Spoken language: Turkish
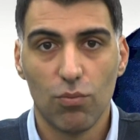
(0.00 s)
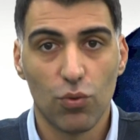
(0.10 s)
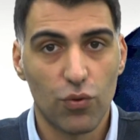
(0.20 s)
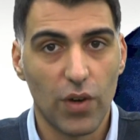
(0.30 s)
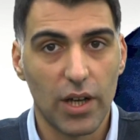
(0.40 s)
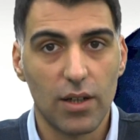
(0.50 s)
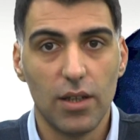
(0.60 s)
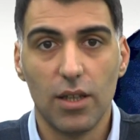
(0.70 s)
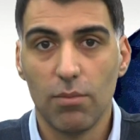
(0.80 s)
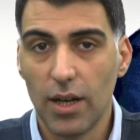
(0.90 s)
Mutfak,
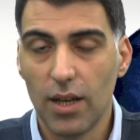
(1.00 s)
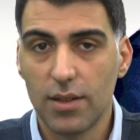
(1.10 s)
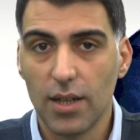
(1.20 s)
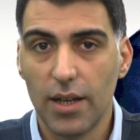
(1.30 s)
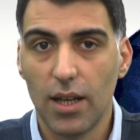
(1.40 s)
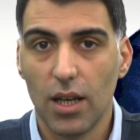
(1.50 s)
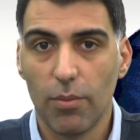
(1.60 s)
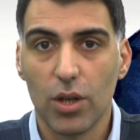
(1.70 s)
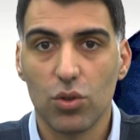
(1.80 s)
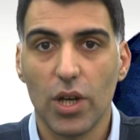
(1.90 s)
imalathane,
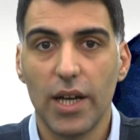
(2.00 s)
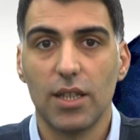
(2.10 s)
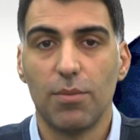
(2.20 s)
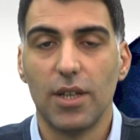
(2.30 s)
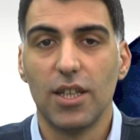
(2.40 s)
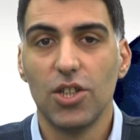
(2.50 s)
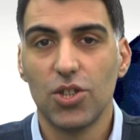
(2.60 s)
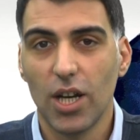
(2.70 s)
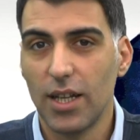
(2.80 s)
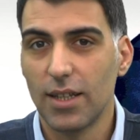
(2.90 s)
laboratuvar gibi
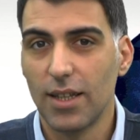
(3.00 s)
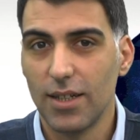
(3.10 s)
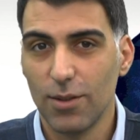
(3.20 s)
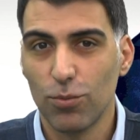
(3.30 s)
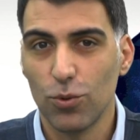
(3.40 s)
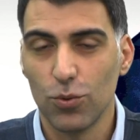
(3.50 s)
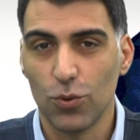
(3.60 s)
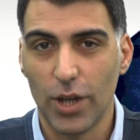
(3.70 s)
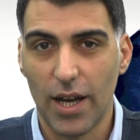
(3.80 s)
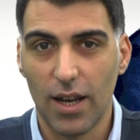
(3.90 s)
iş aletlerinin
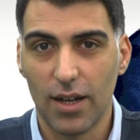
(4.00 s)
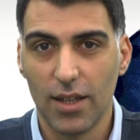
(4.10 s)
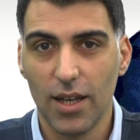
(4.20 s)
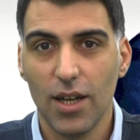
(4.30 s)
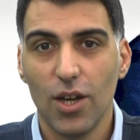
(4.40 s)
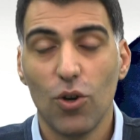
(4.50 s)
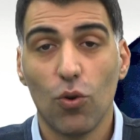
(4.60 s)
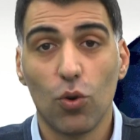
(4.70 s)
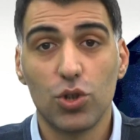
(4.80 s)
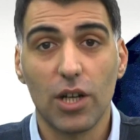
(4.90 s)
bulunduğu yerlerde
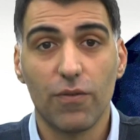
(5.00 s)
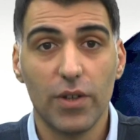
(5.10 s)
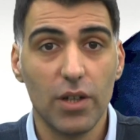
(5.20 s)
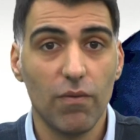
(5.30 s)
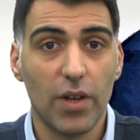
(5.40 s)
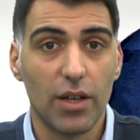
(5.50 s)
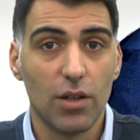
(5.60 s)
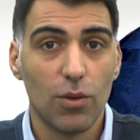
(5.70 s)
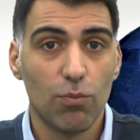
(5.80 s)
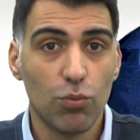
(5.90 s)
ocak, fırın ve
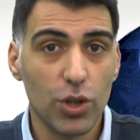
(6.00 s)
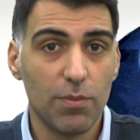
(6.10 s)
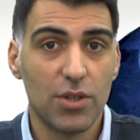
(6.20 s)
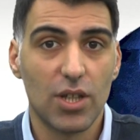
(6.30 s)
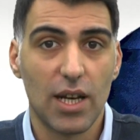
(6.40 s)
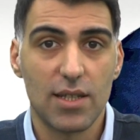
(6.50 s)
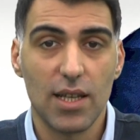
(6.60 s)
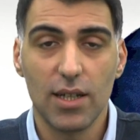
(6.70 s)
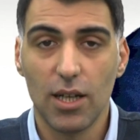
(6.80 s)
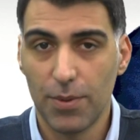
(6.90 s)
bu gibi
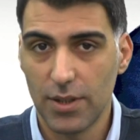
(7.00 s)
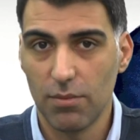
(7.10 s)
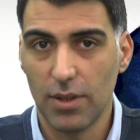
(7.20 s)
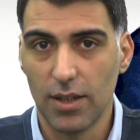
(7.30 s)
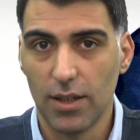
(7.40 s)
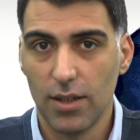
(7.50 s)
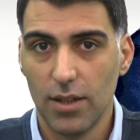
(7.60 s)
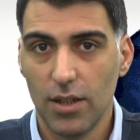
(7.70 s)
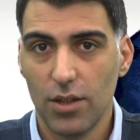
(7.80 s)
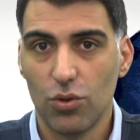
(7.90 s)
cihazlar kapatılmalı
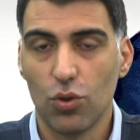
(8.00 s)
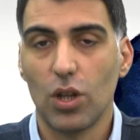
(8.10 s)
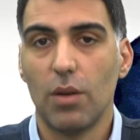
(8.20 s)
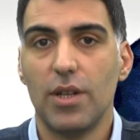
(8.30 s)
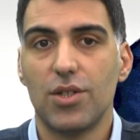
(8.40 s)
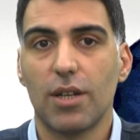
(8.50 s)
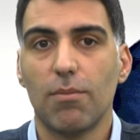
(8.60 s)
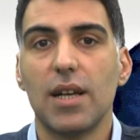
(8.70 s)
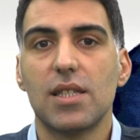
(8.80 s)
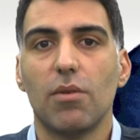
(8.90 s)
dökülebilecek
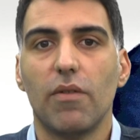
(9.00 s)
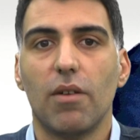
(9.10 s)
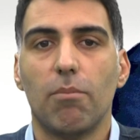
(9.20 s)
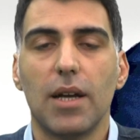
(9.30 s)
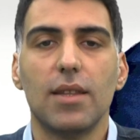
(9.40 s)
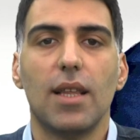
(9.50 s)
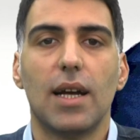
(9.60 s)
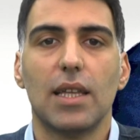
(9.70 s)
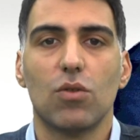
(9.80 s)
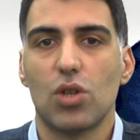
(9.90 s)
malzeme ve
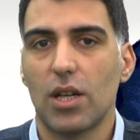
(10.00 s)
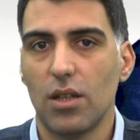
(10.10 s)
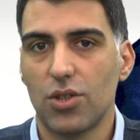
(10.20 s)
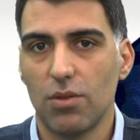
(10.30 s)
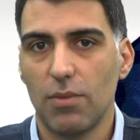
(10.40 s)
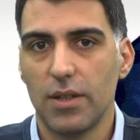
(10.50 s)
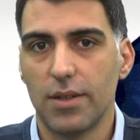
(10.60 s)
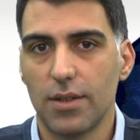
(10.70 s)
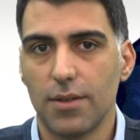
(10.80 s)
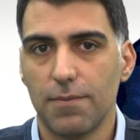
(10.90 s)
maddelerden uzaklaşılmalıdır.